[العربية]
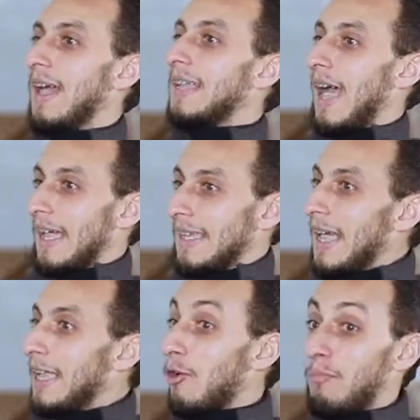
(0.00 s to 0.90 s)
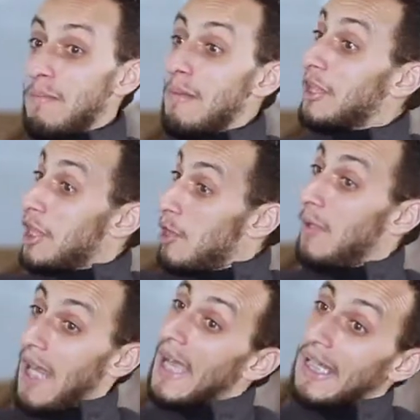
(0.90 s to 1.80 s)
ان كاركتير اللي ربما ماشي
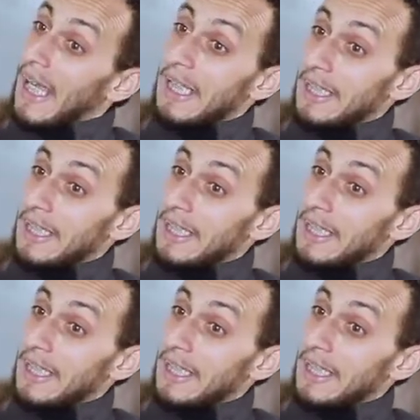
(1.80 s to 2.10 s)
هو الحقيقه